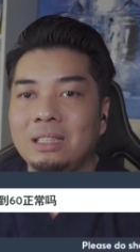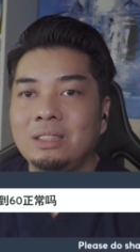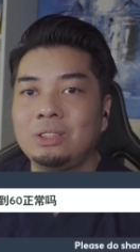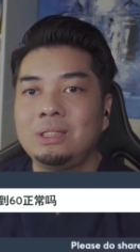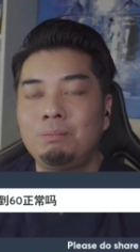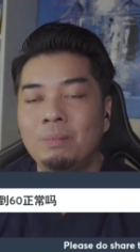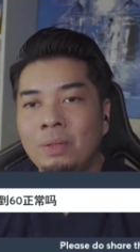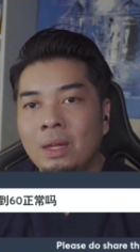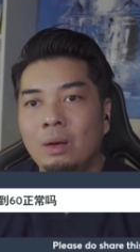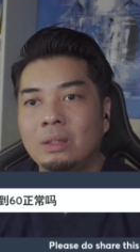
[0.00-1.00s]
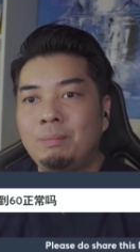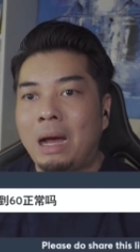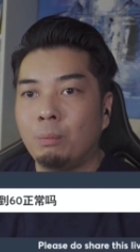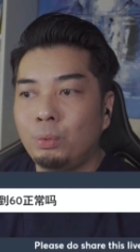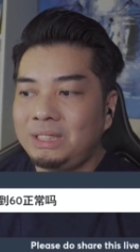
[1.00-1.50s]
就是
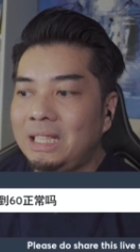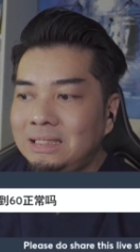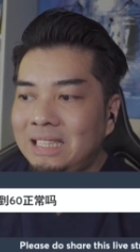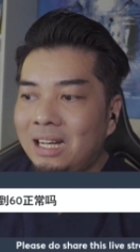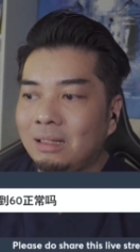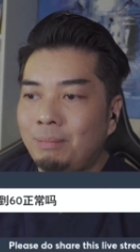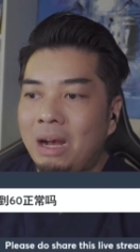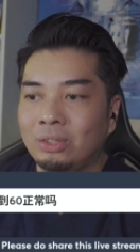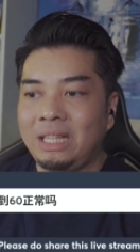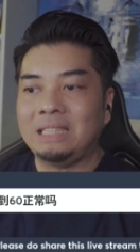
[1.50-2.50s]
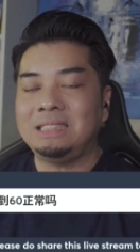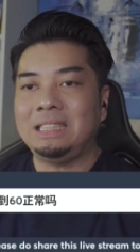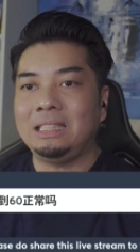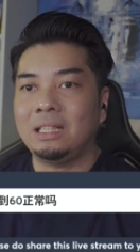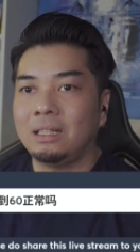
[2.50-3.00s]
跑步健将、跑田
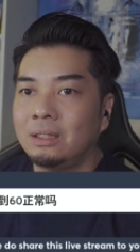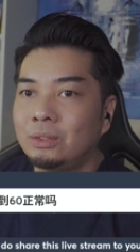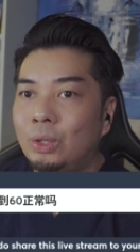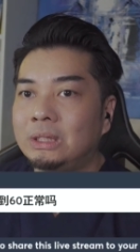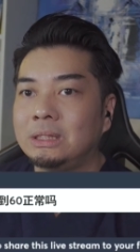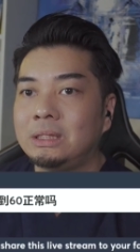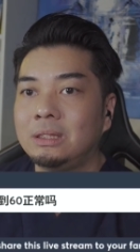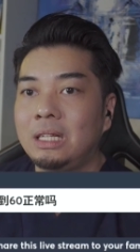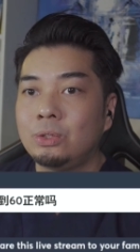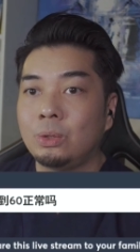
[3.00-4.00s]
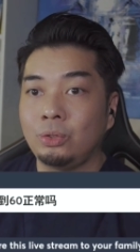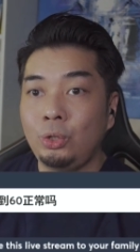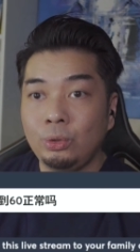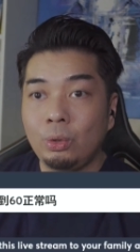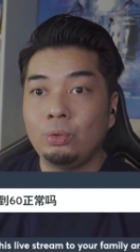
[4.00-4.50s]
径的，或者是那种
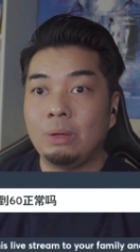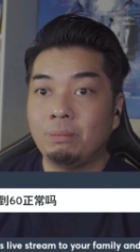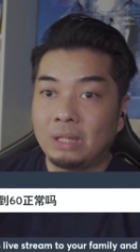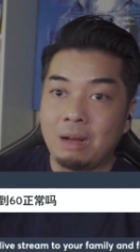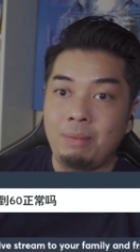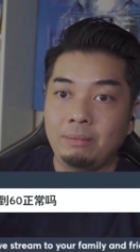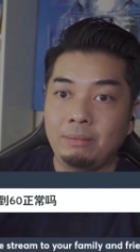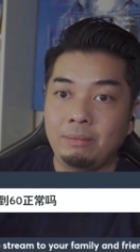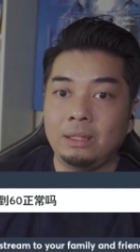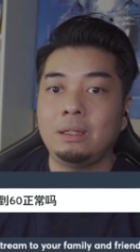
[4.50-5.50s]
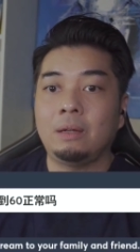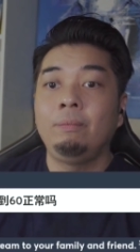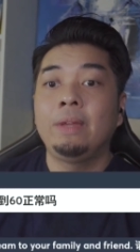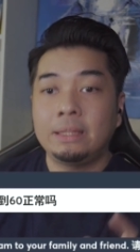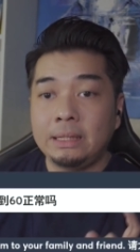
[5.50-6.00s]
运动员打 badminton 的。
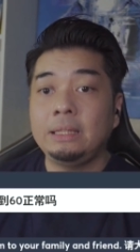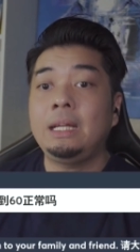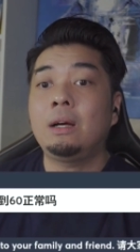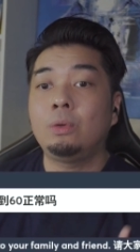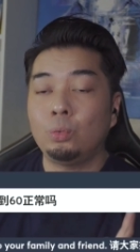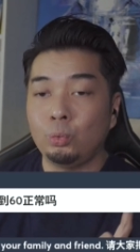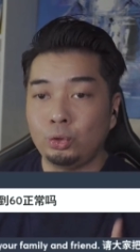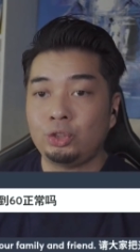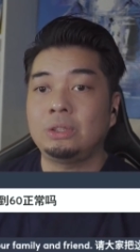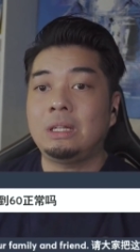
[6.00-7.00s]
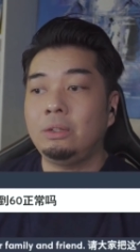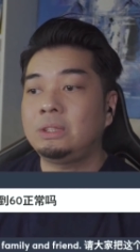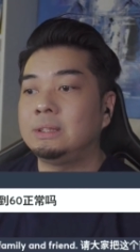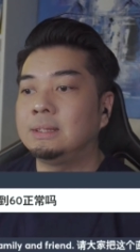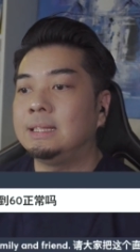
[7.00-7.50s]
心跳五十到六
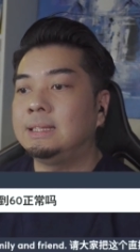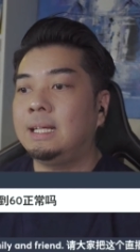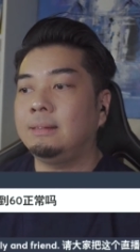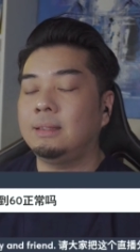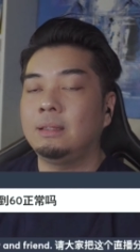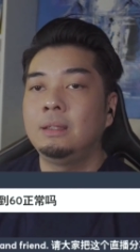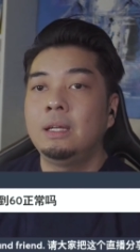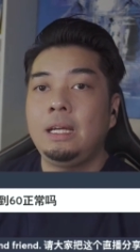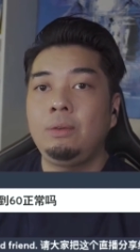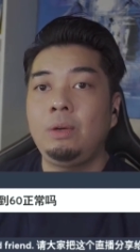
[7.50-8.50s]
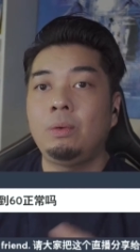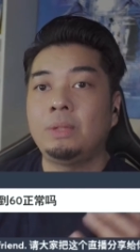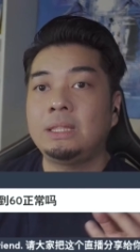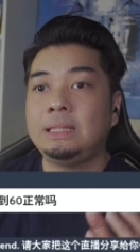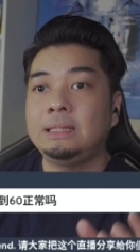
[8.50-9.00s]
十是正常的，因为我
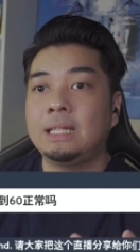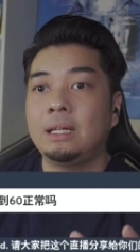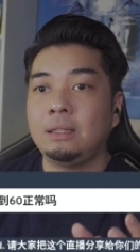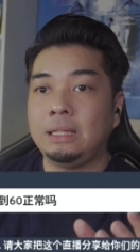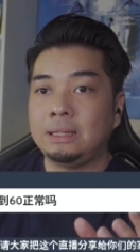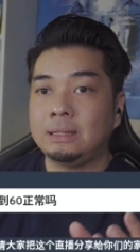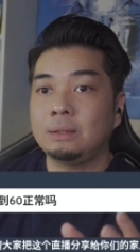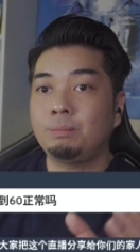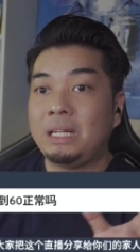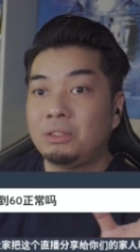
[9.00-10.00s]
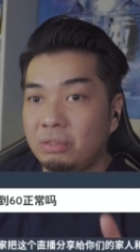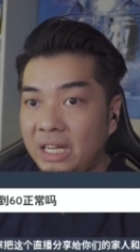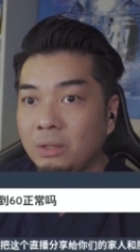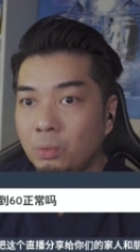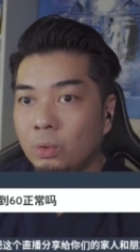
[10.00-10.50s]
们心脏已经是被
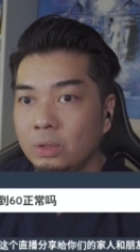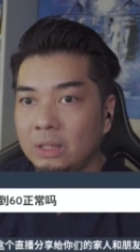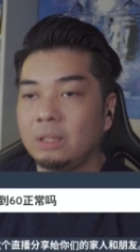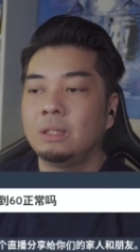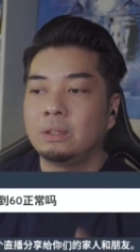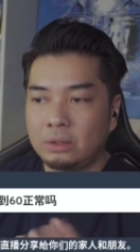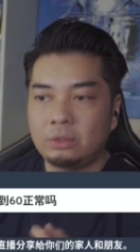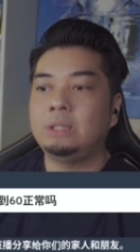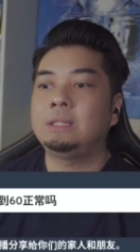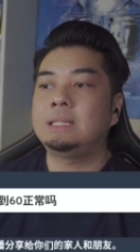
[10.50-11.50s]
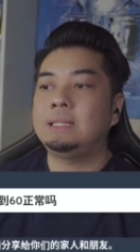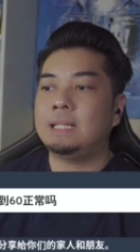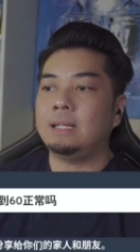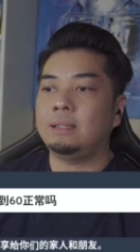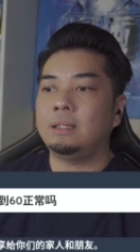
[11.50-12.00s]
train 过了，所以是正
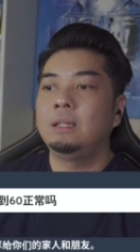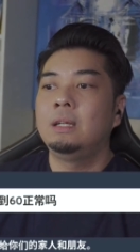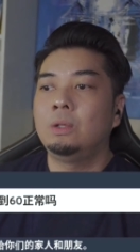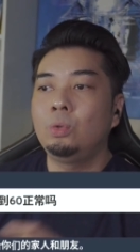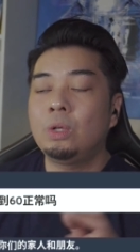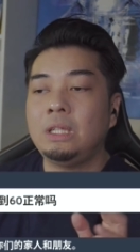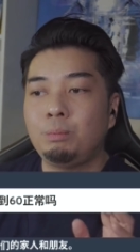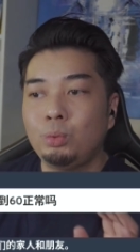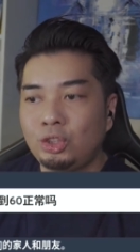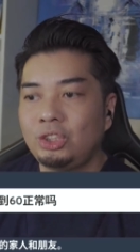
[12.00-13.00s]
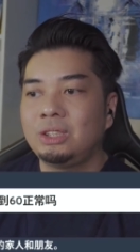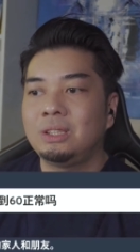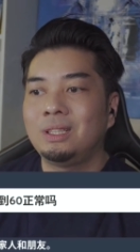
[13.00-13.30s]
常的。如果你不是，